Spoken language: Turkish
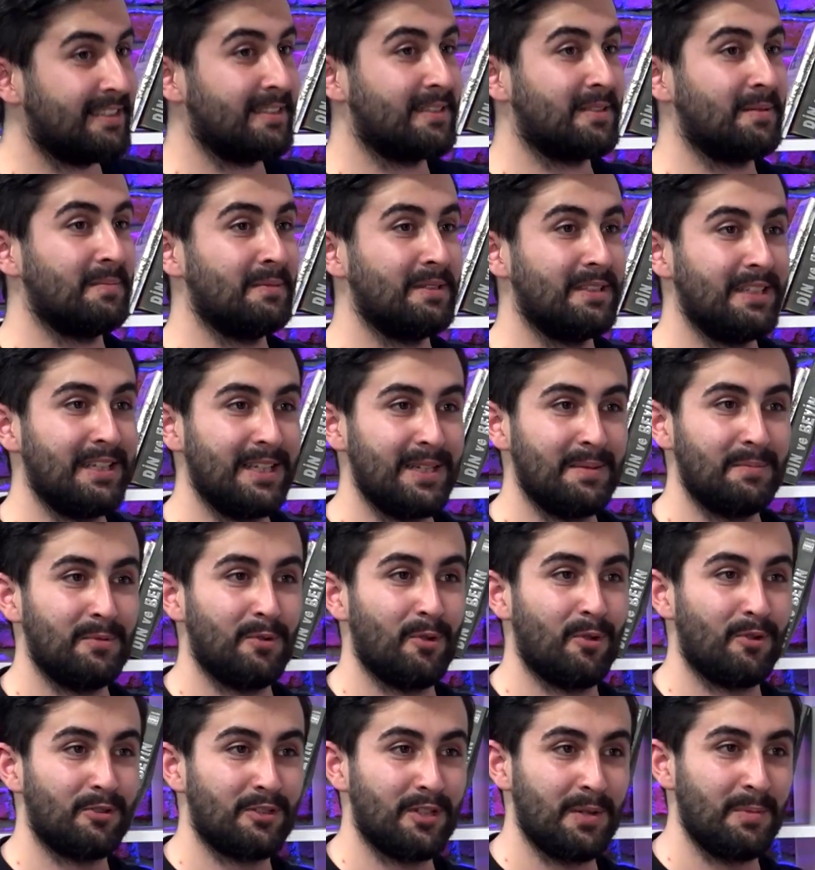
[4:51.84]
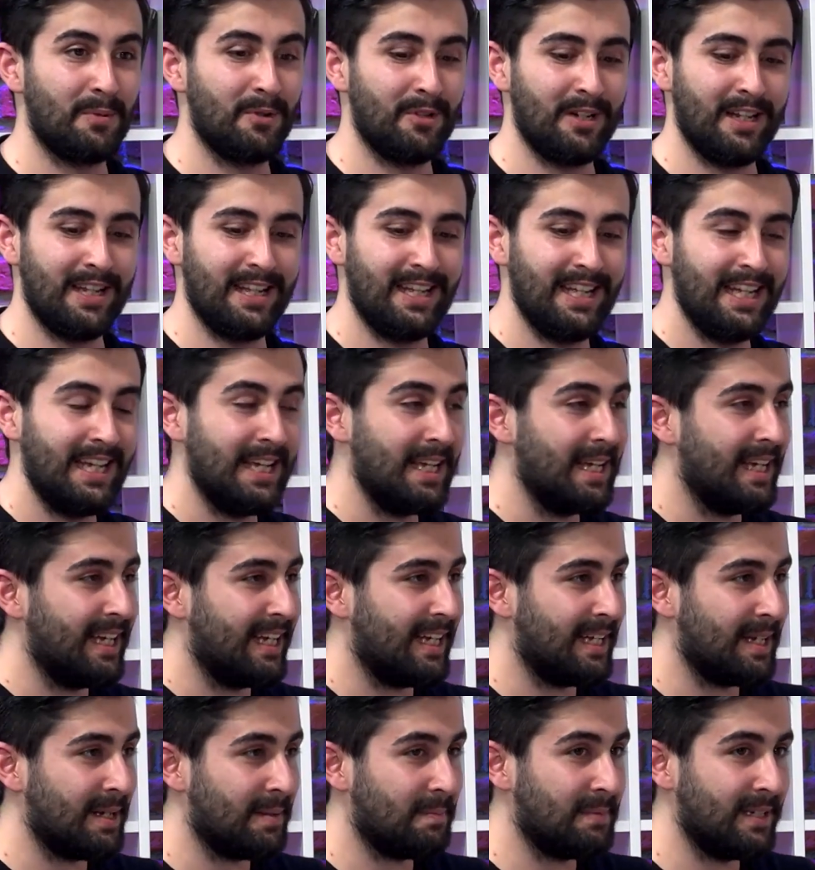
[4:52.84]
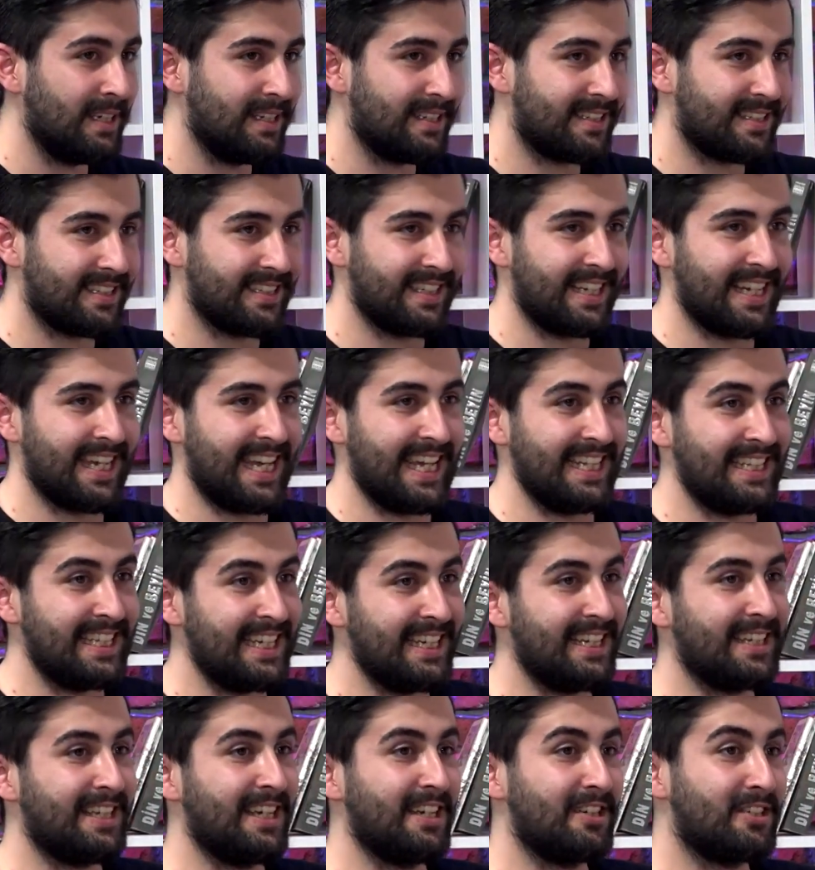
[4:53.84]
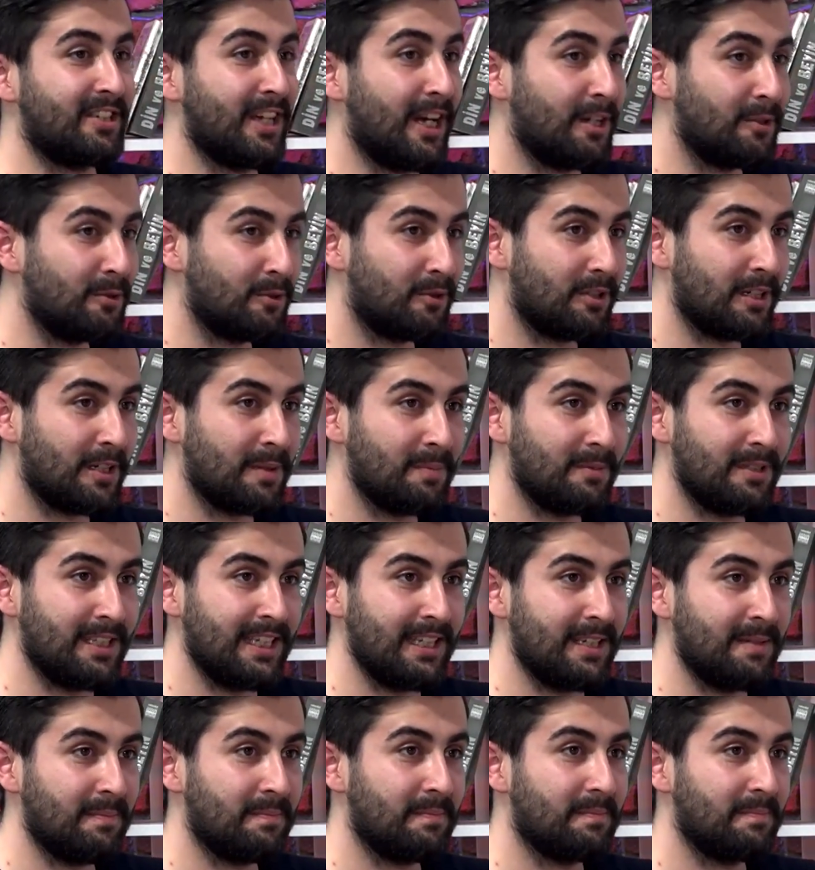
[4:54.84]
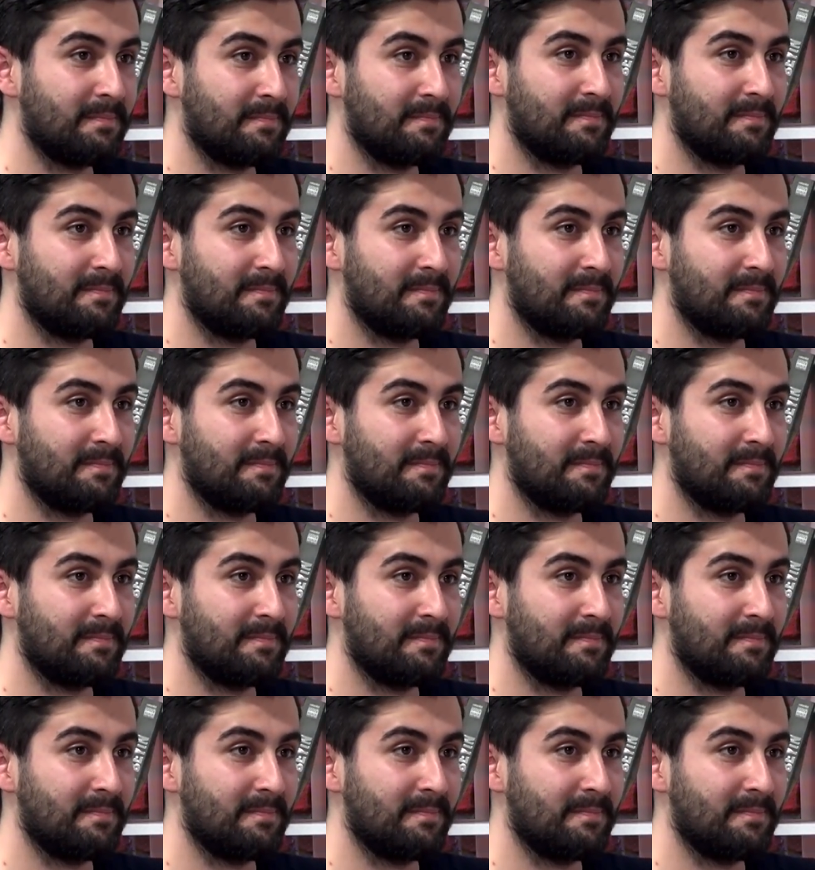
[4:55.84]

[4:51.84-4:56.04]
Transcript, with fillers: sitesi mi diyelim Evet. yoksa böyle e, bir e, hediyelik eşya dükkanı mı diyelim.